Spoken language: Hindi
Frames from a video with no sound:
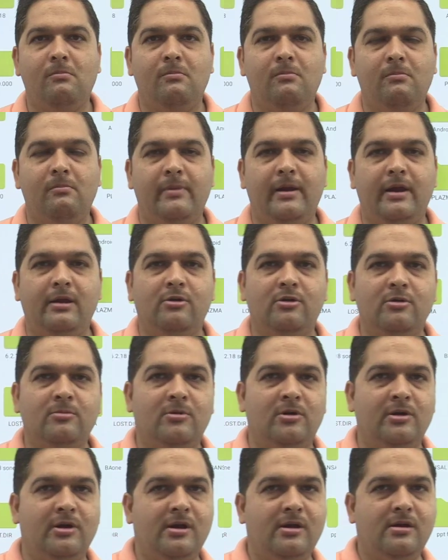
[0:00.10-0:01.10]
वेरी गुड
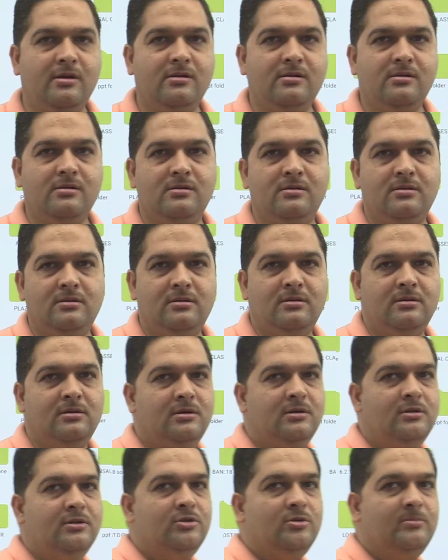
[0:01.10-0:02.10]
मॉर्निंग
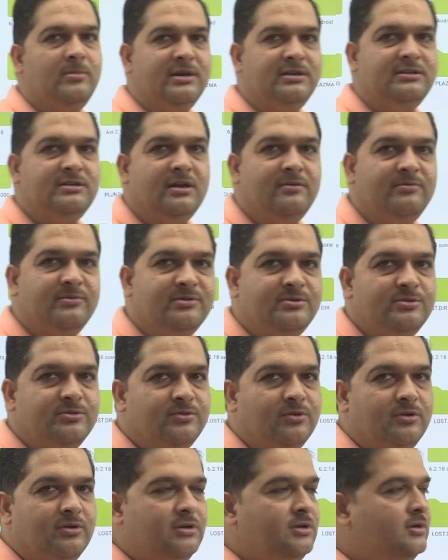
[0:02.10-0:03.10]
टू माई सेल्फ विष्णु
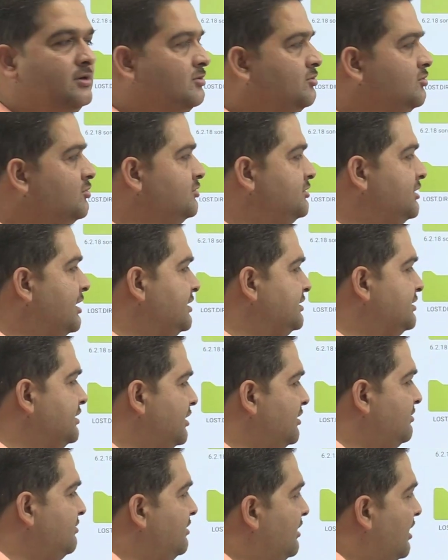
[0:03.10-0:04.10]
सोनी कोसा साइंस
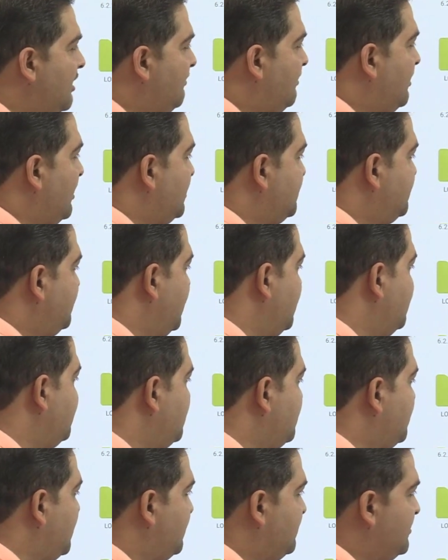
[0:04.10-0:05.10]
अकेडमी लाइव क्लास
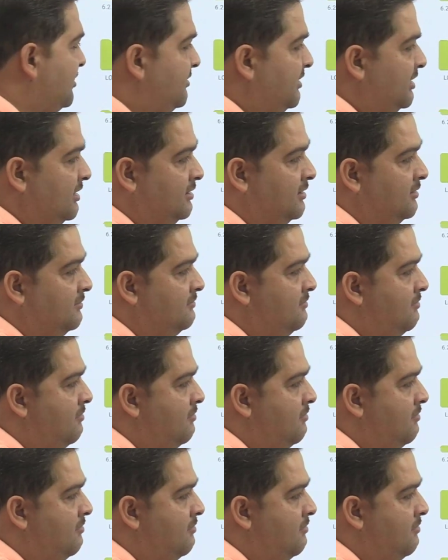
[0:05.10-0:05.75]
प्लेटफॉर्म पर आपका वेलकम